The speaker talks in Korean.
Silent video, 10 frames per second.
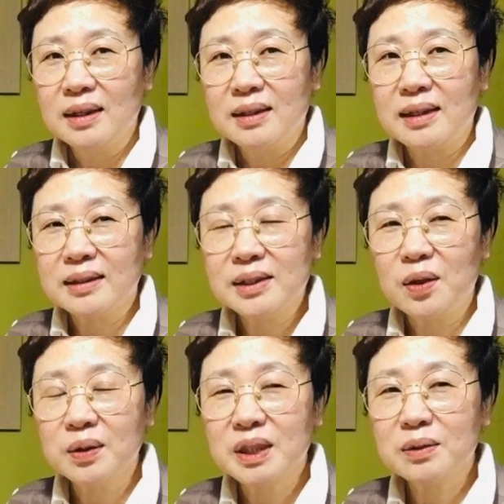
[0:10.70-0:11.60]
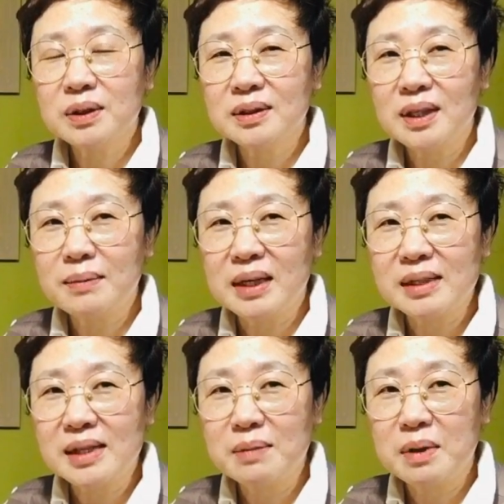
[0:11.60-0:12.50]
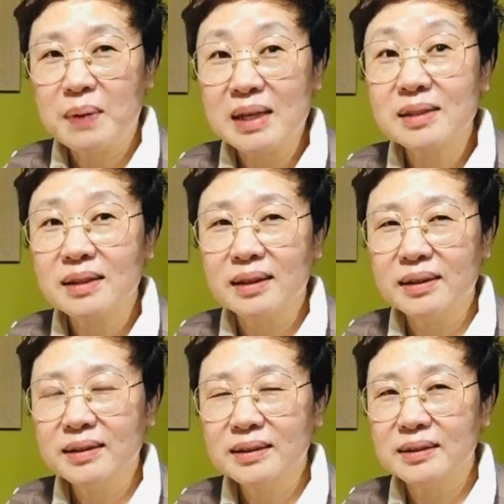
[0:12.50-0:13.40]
약간 정치권 드라마라서 한번 봤어요.